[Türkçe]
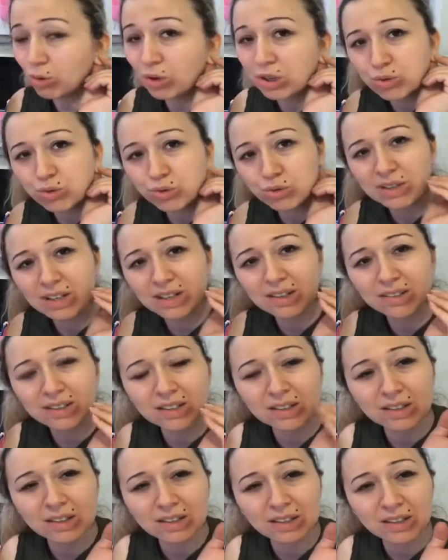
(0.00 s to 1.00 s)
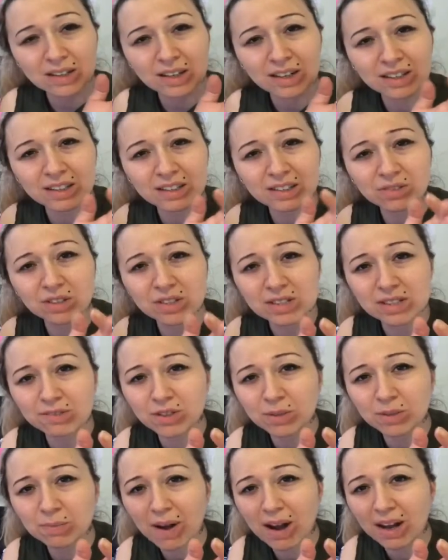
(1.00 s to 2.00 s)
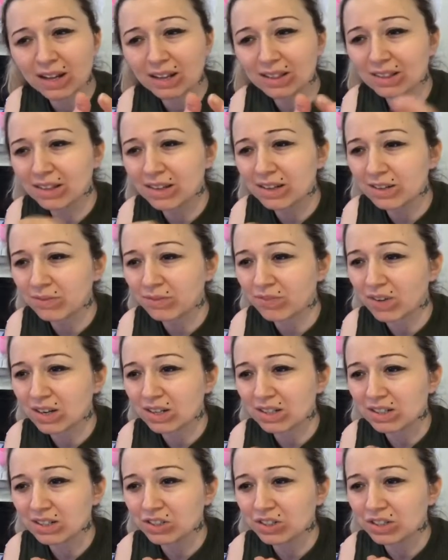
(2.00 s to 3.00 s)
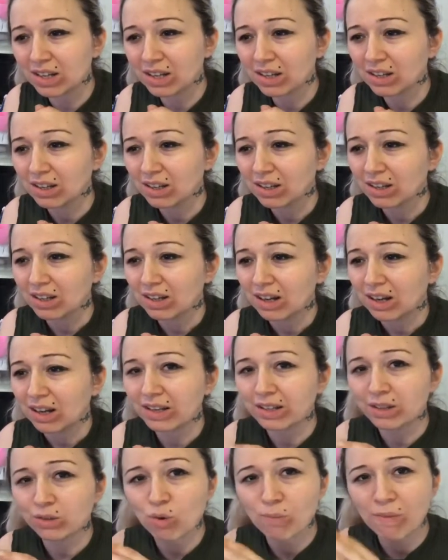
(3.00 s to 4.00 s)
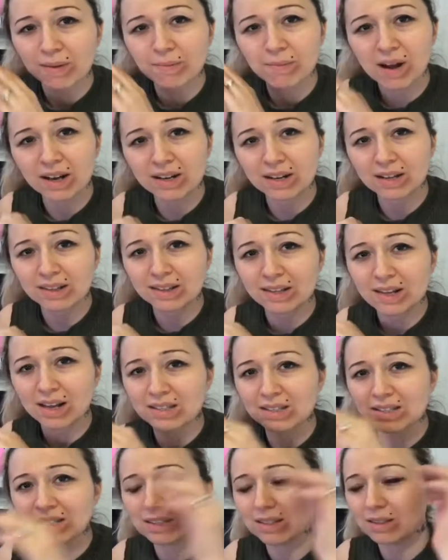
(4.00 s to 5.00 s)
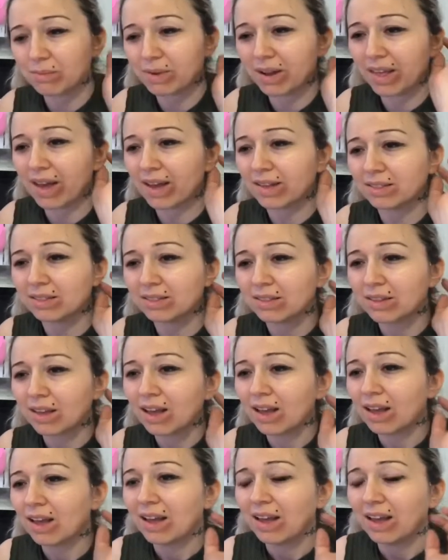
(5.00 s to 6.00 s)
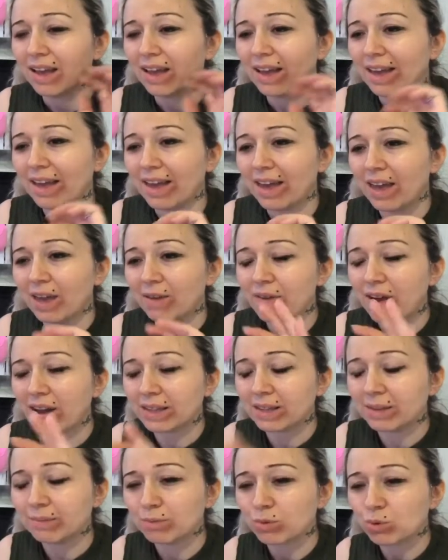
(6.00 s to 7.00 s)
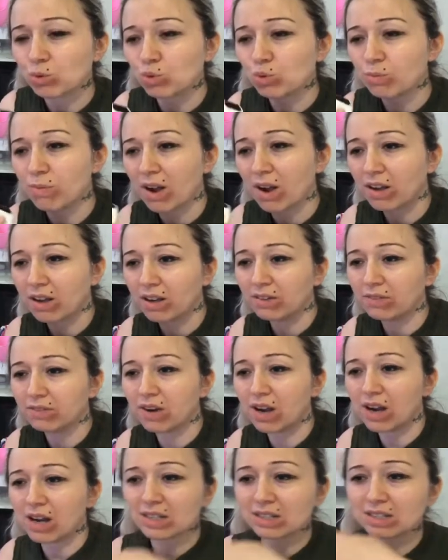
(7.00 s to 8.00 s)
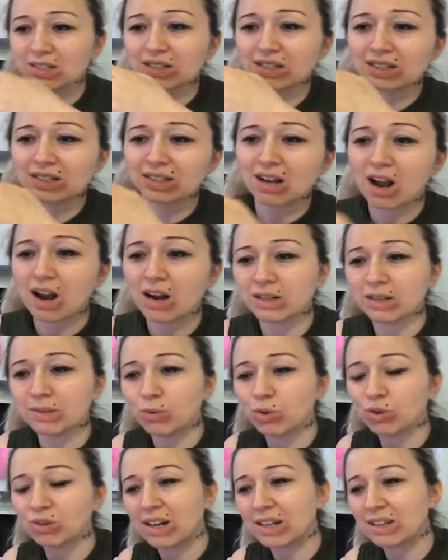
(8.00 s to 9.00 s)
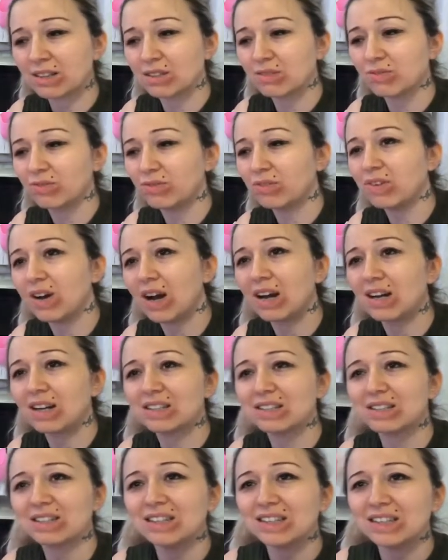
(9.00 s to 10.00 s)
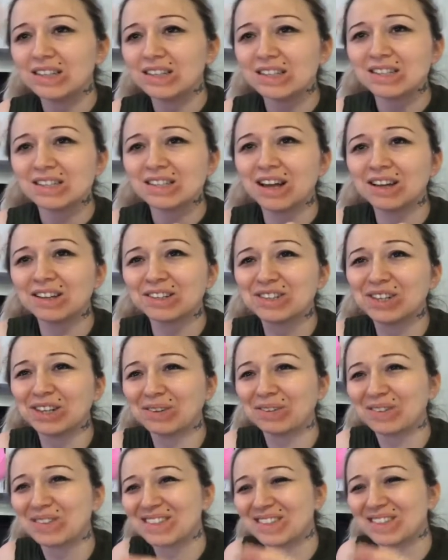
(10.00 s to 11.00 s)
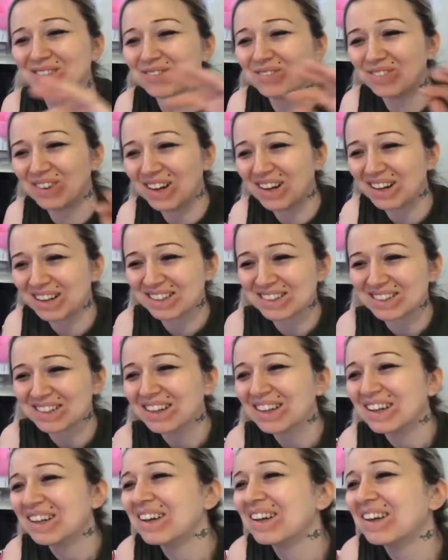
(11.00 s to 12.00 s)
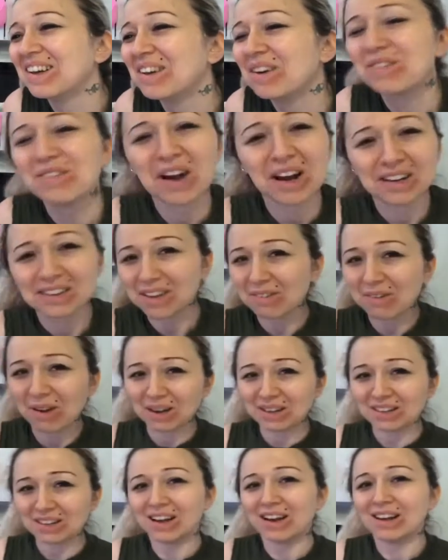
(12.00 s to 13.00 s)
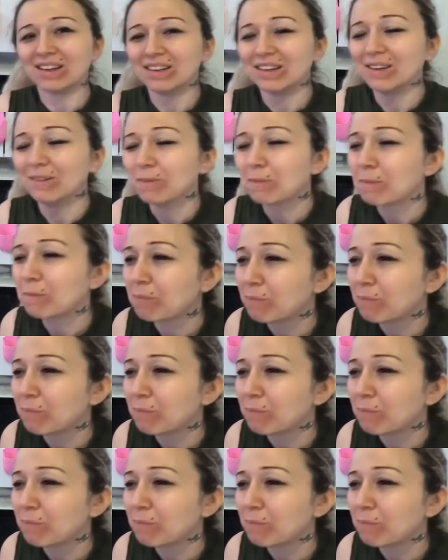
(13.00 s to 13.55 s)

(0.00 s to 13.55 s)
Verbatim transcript: Böyle şurada e, hani ıvır zıvır baharatlarım var. İşte hani normal baharatlığa sığmayan. Efendim sumak var, karbonat var, Hindistan cevizi var. Var da var yani.